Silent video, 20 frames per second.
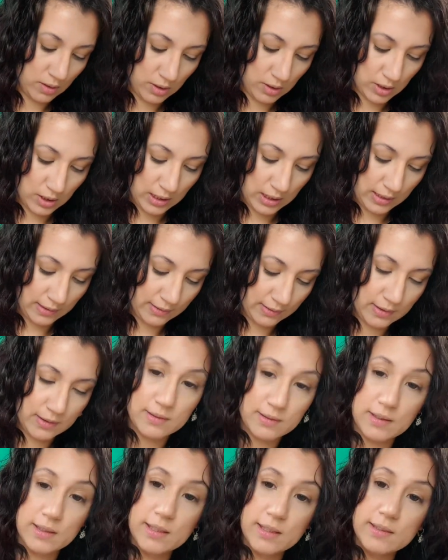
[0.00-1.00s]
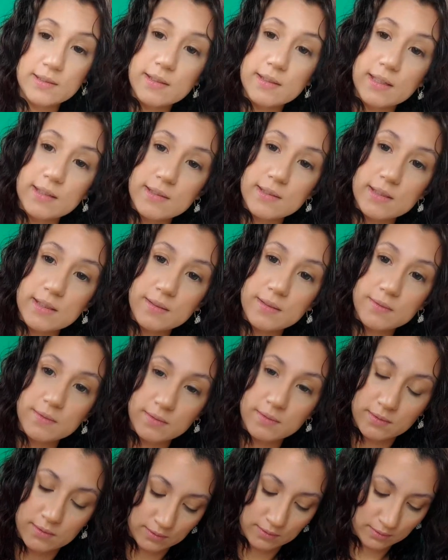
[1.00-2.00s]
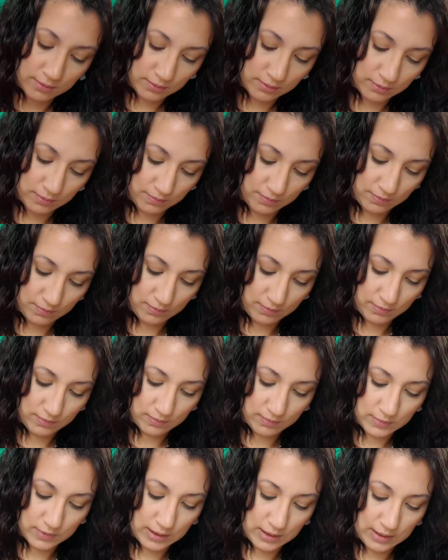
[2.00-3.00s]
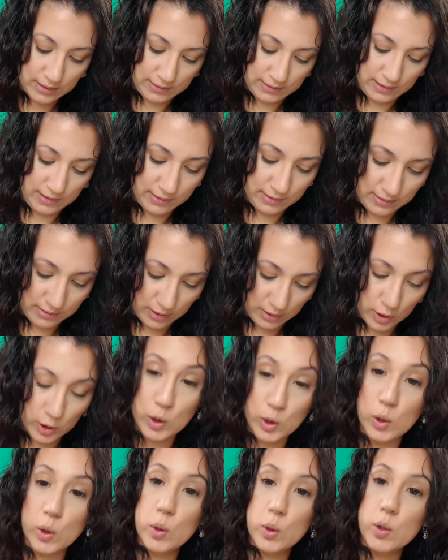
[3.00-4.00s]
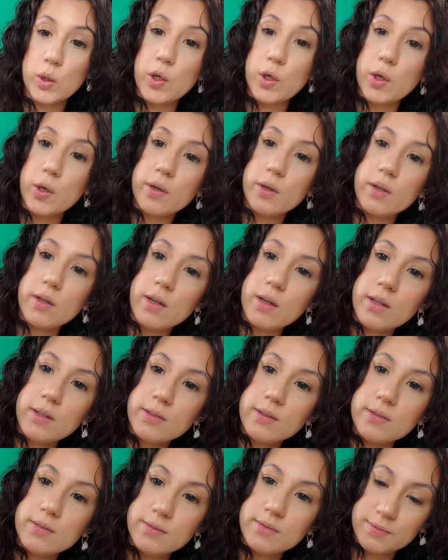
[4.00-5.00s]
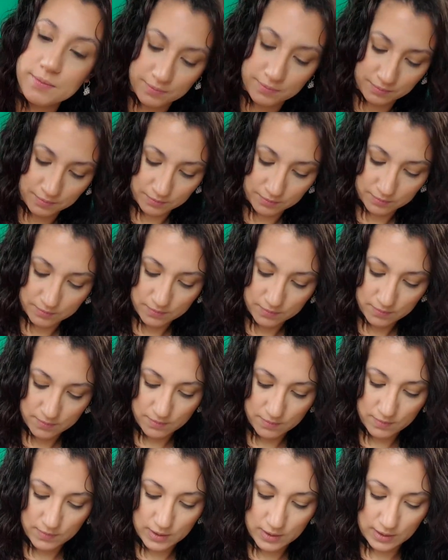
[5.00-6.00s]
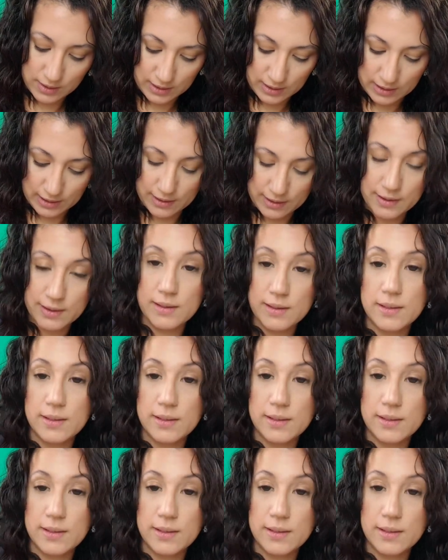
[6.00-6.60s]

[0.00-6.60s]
J'ai la teinte Ecstasy, la teinte Glow Girl, il y a la